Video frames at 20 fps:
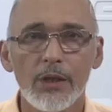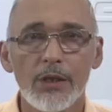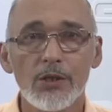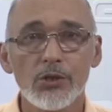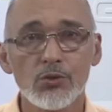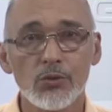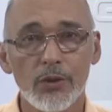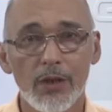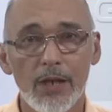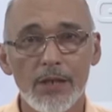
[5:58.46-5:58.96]

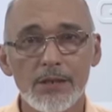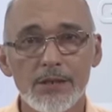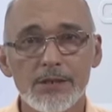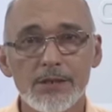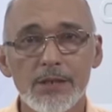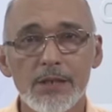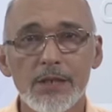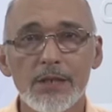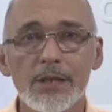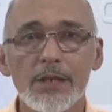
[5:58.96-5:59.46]
Isso quer
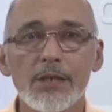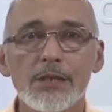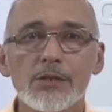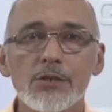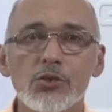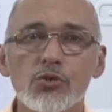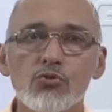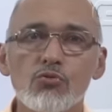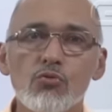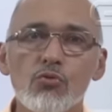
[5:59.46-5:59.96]
dizer que
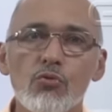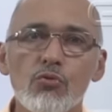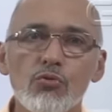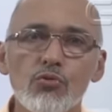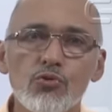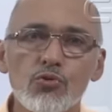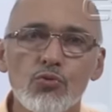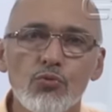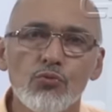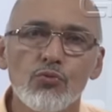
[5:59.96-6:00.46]
existe um
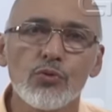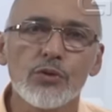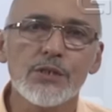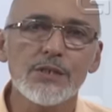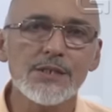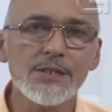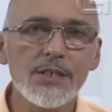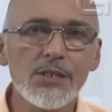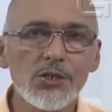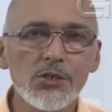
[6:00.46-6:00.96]
conjunto de
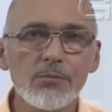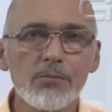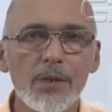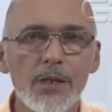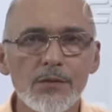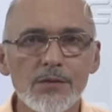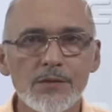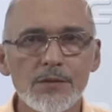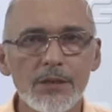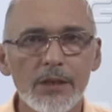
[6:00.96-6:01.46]

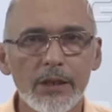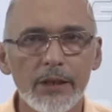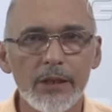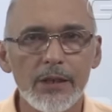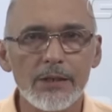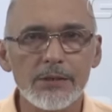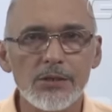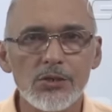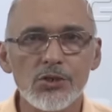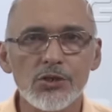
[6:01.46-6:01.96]
sentimentos e
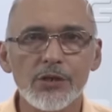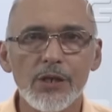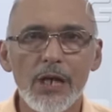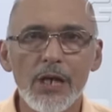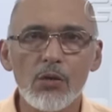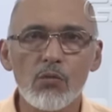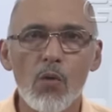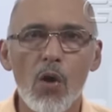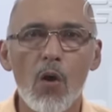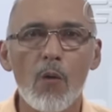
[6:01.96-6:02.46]
crenças que é
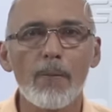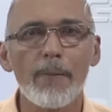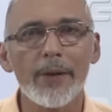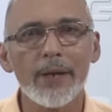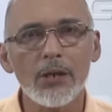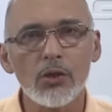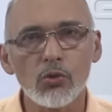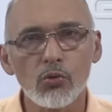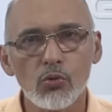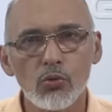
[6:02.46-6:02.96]
igual
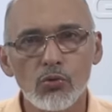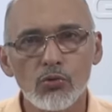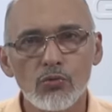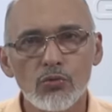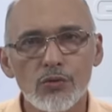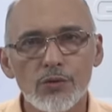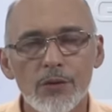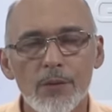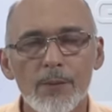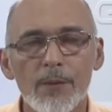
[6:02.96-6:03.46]
para
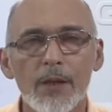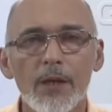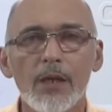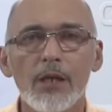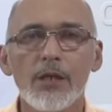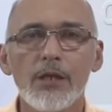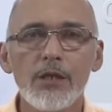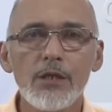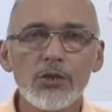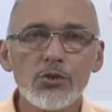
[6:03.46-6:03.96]
todos.
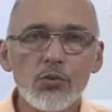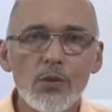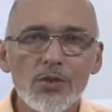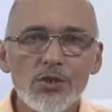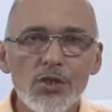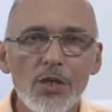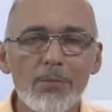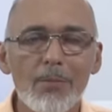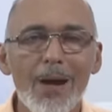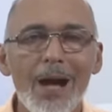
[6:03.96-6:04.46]
Isso é
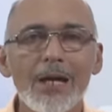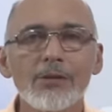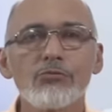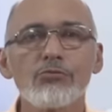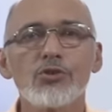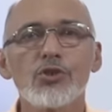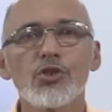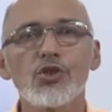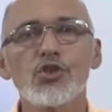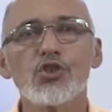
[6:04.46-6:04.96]
chamado de